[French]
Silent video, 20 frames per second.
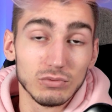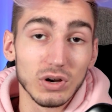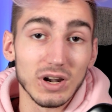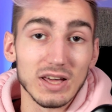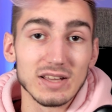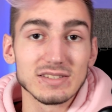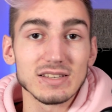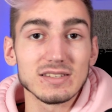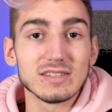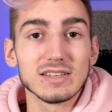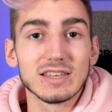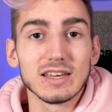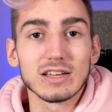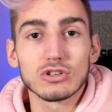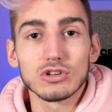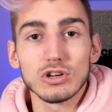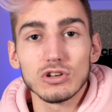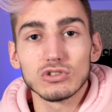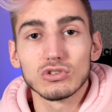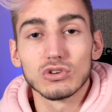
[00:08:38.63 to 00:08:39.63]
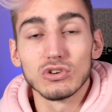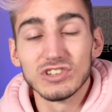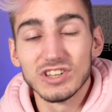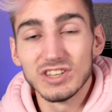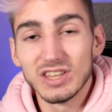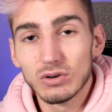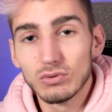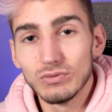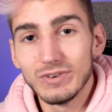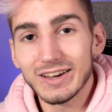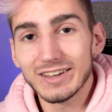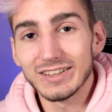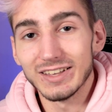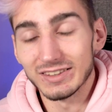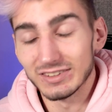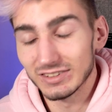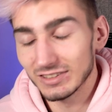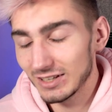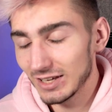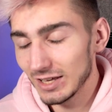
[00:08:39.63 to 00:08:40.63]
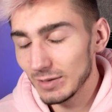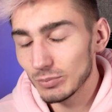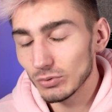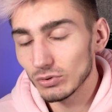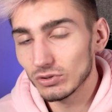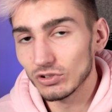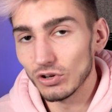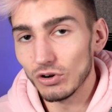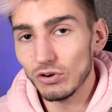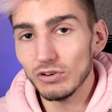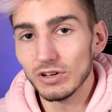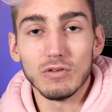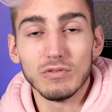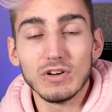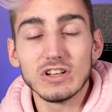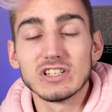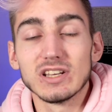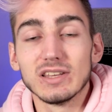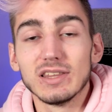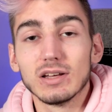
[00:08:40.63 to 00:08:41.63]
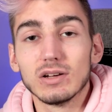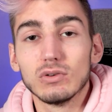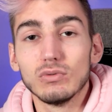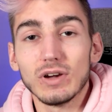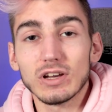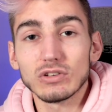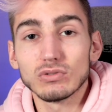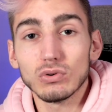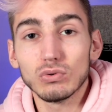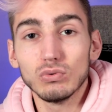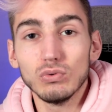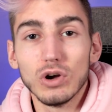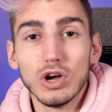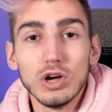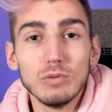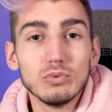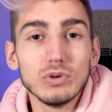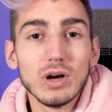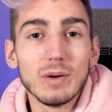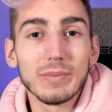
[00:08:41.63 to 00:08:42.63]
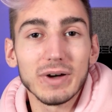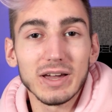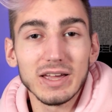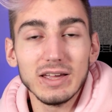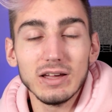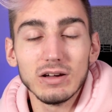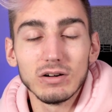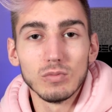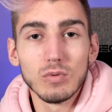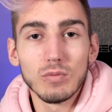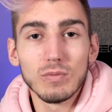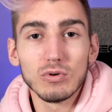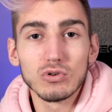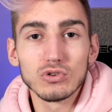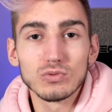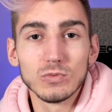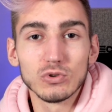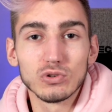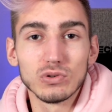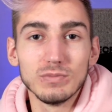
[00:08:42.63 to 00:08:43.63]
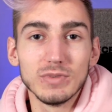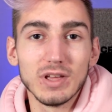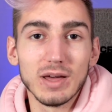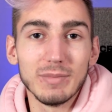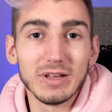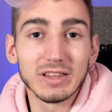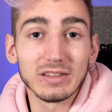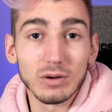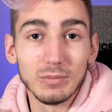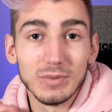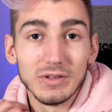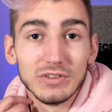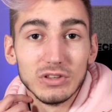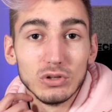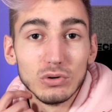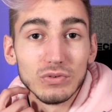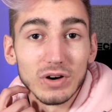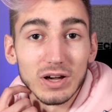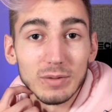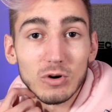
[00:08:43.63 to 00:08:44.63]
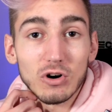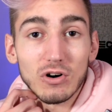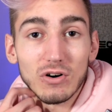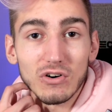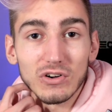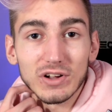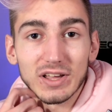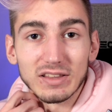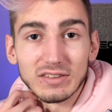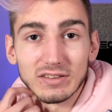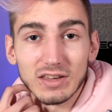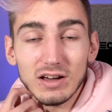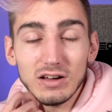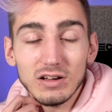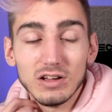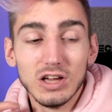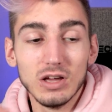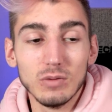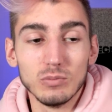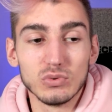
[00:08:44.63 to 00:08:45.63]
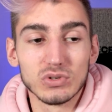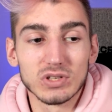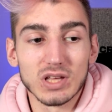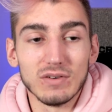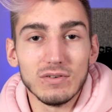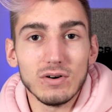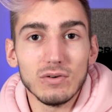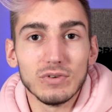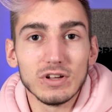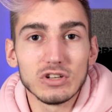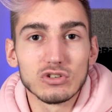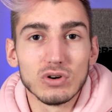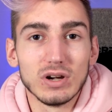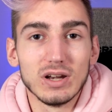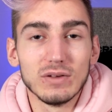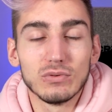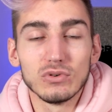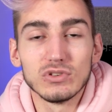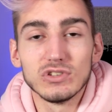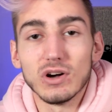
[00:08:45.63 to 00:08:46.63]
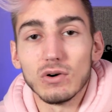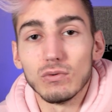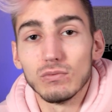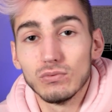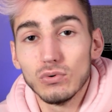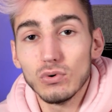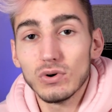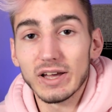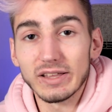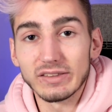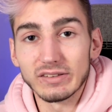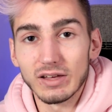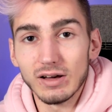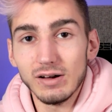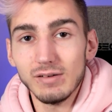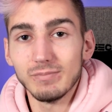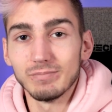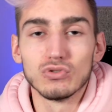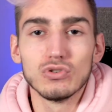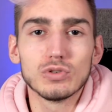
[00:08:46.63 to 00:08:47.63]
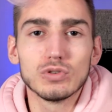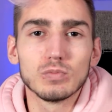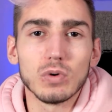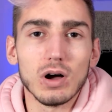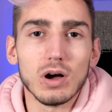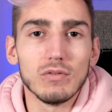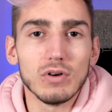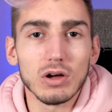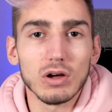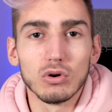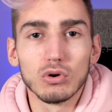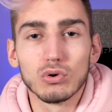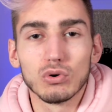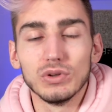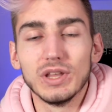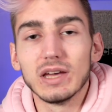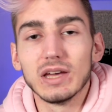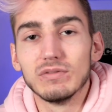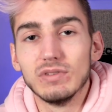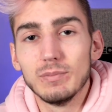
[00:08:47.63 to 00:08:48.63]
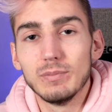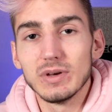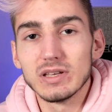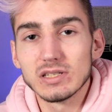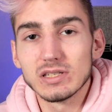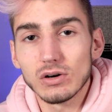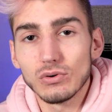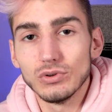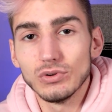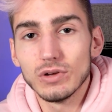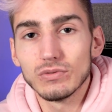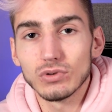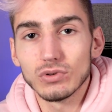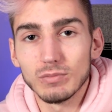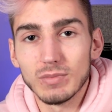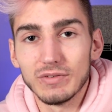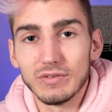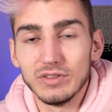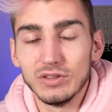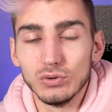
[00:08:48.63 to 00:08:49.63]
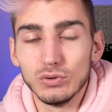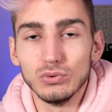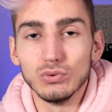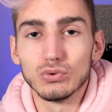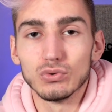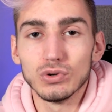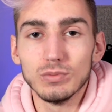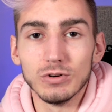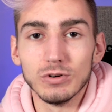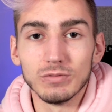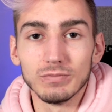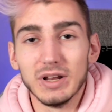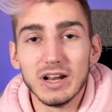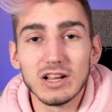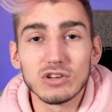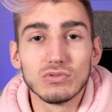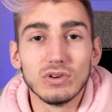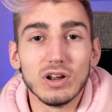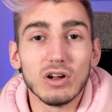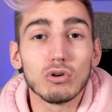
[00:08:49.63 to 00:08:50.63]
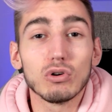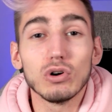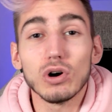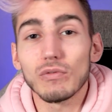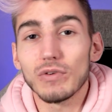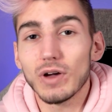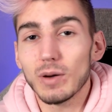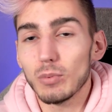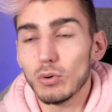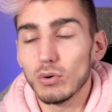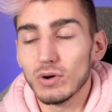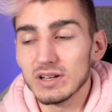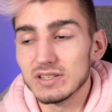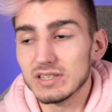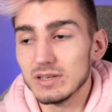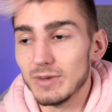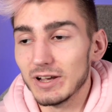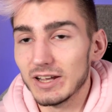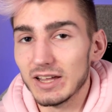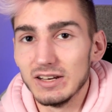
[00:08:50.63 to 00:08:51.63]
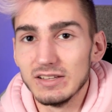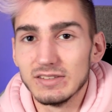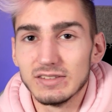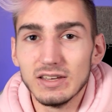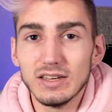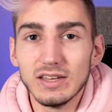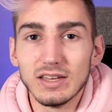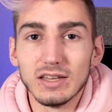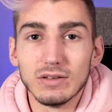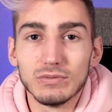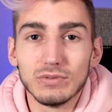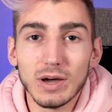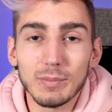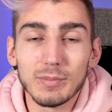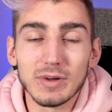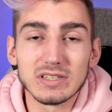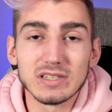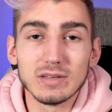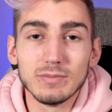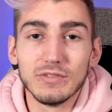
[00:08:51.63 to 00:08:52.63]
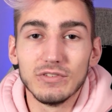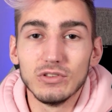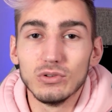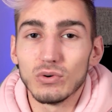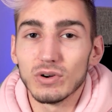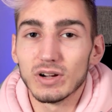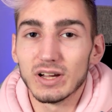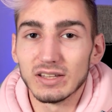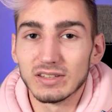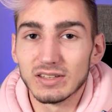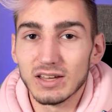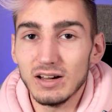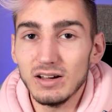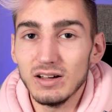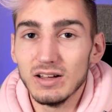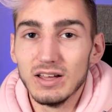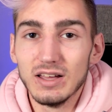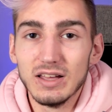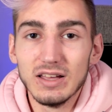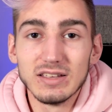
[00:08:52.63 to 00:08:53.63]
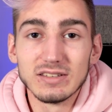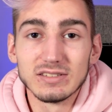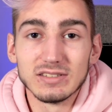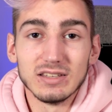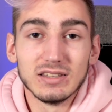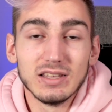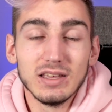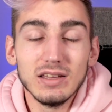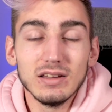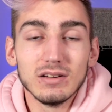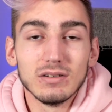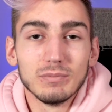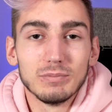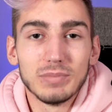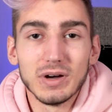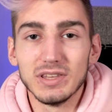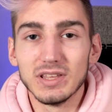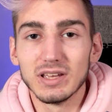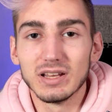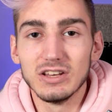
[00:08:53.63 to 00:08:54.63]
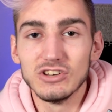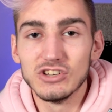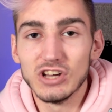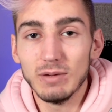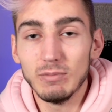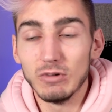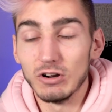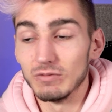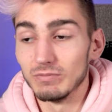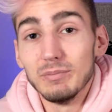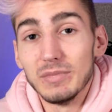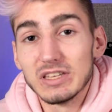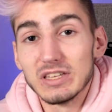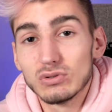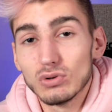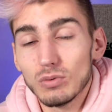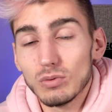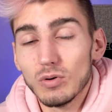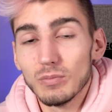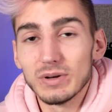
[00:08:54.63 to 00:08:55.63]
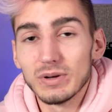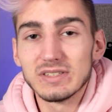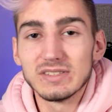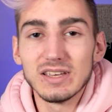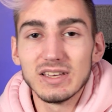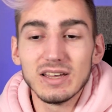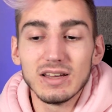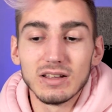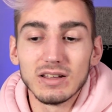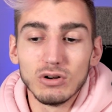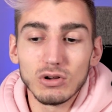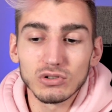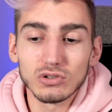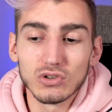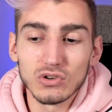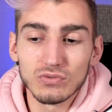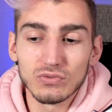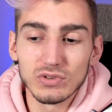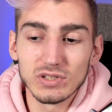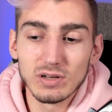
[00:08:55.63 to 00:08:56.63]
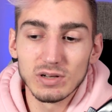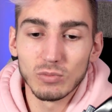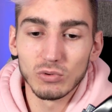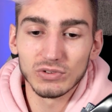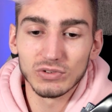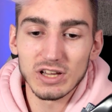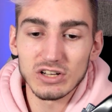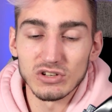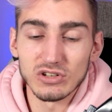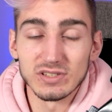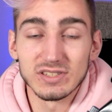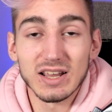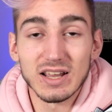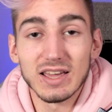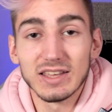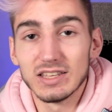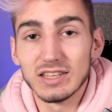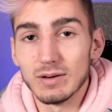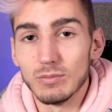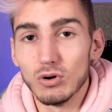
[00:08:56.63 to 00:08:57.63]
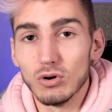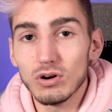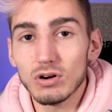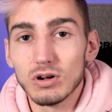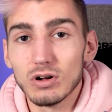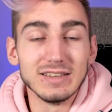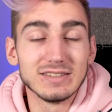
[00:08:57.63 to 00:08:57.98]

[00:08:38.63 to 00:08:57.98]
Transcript: Voilà, ça c'est quelque chose que j'ai découvert il y a très peu de temps. En fait, j'ai découvert surtout un peu après, au moment où je me suis mis à mettre mes vidéos vraiment en 4K puisqu'avant en fait je les faisais en faux 4K juste pour avoir le codec VP09 sur ma vidéo YouTube. Mais là je voulais encore faire progresser ma qualité et faire passer mes vidéos en 4K, c'était pas négligeable. Mais sur mon PC, lorsque je faisais le montage, ça laguait à mort.